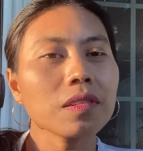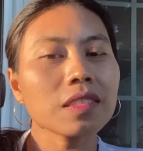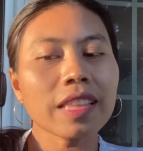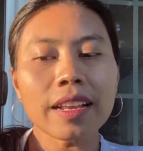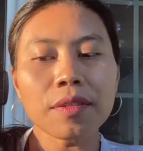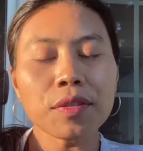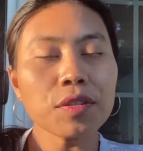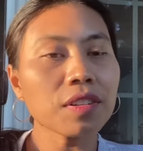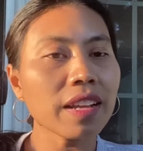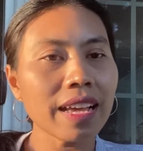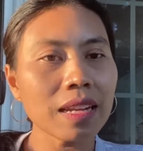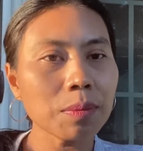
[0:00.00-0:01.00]
telepon
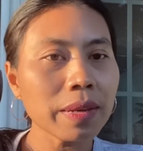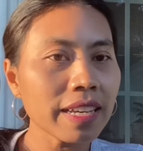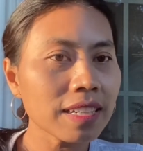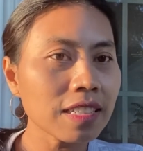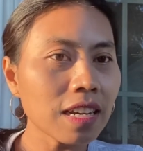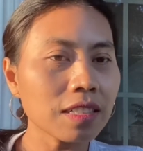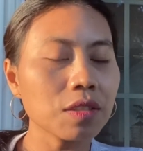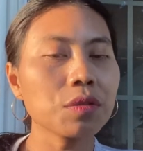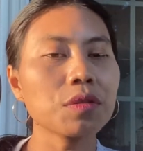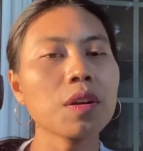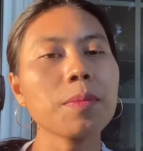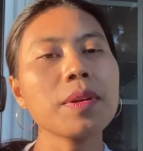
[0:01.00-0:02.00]
RPX yang di
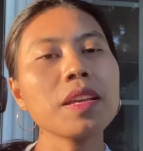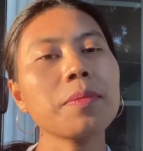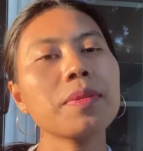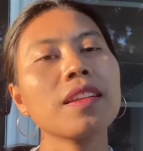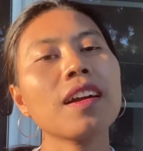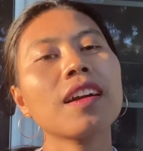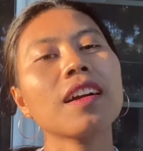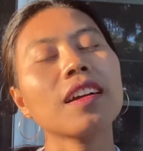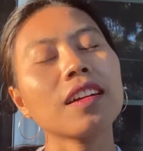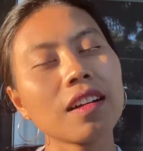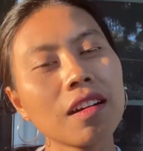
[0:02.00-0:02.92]
Surabaya bilang